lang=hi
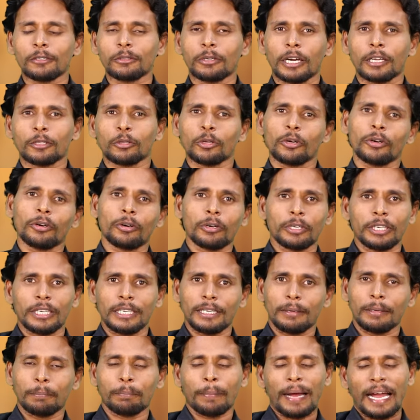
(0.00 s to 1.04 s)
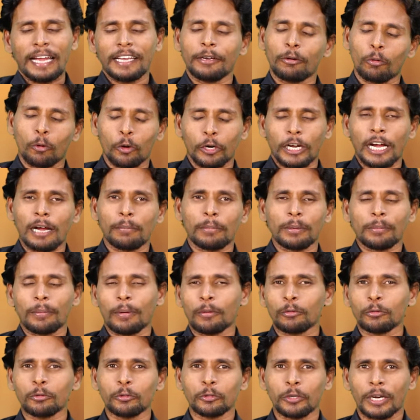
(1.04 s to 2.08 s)
करा तो ई बाई और कामे मा
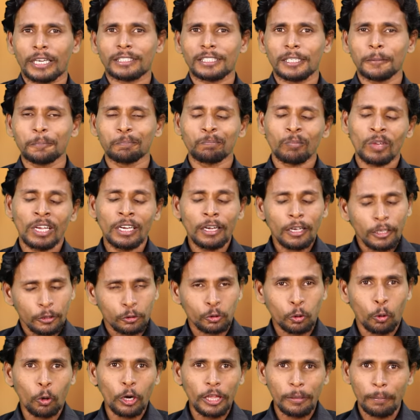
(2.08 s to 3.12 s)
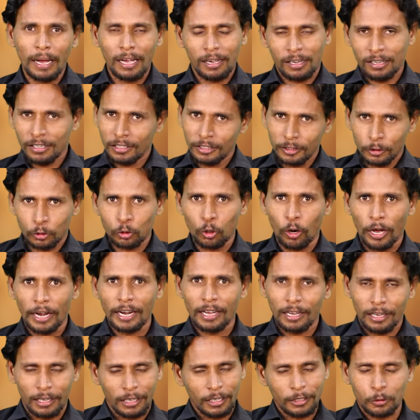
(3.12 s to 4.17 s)
ऊ रच झोली मा
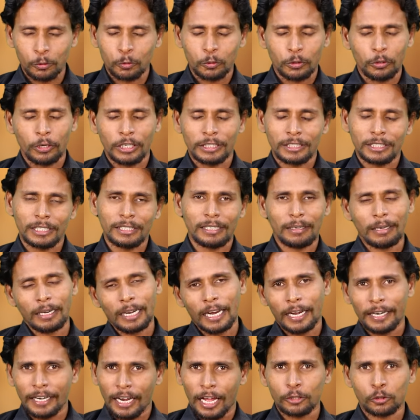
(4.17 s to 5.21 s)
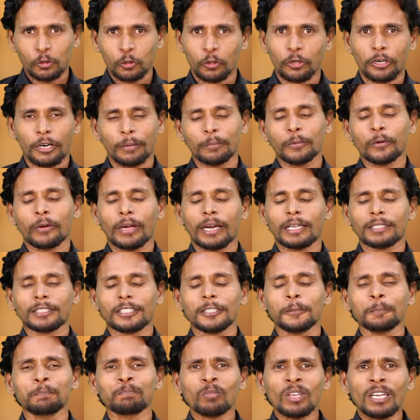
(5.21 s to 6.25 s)
छोरा सूत्र छ एंड आचो रमु करा
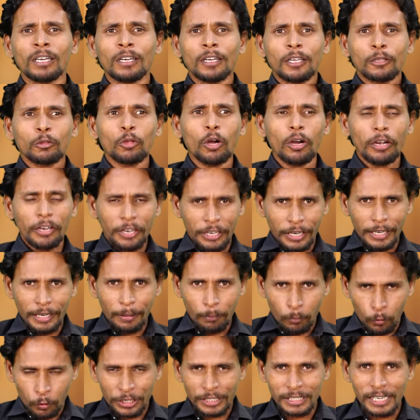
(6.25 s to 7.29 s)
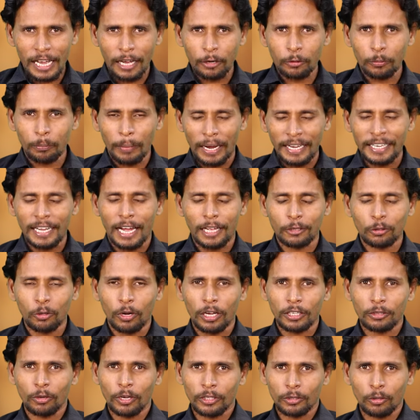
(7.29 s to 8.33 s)
तो ई मुंगी सा अनु माई आतो
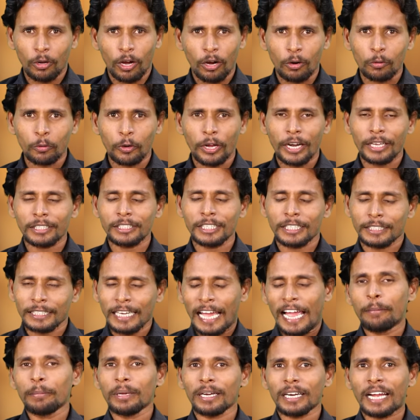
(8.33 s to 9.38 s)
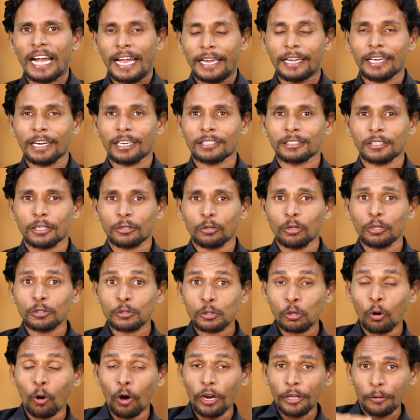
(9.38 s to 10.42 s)
आतो आतो आऊ करा टाइम एंड काय करज गतो
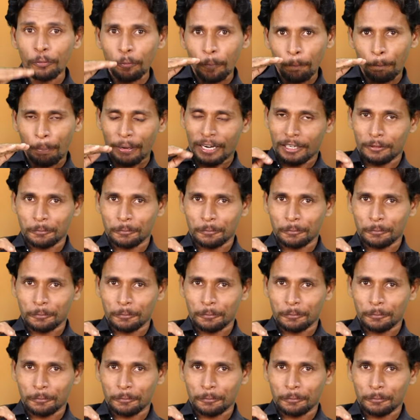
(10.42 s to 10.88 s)
झोली रूम